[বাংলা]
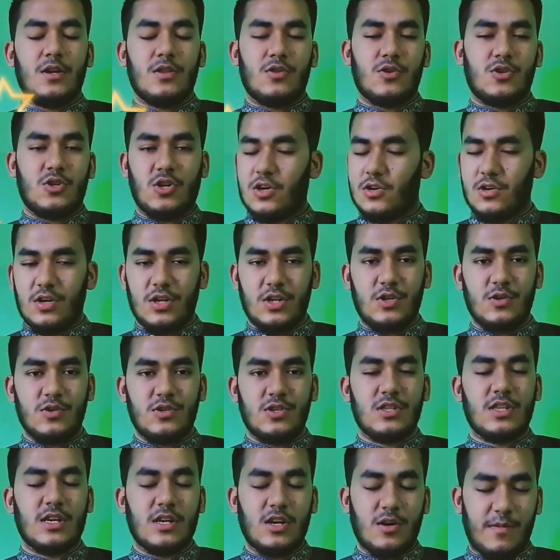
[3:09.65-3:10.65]
তো সকলে
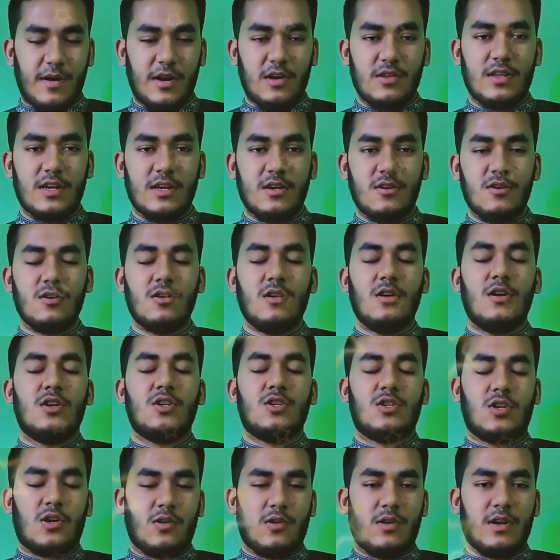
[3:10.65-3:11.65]
সুস্থ থাকো ভালো থাকো
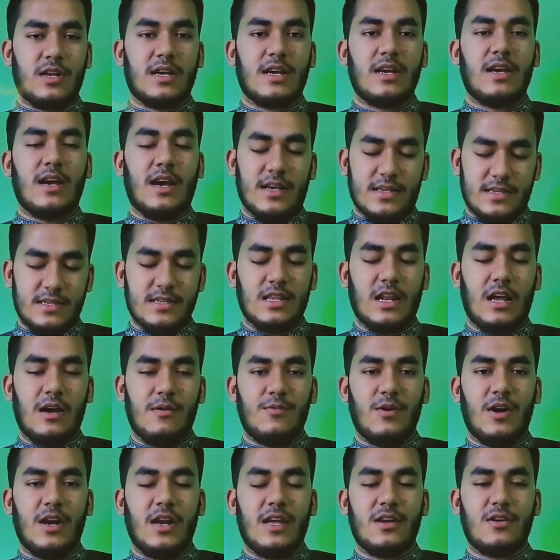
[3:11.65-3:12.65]
সকলকে
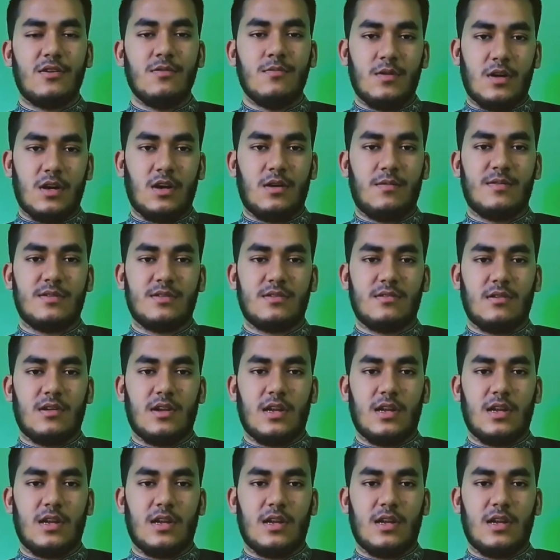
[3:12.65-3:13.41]
আসসালামু আলাইকুম রহমতুল্লাহ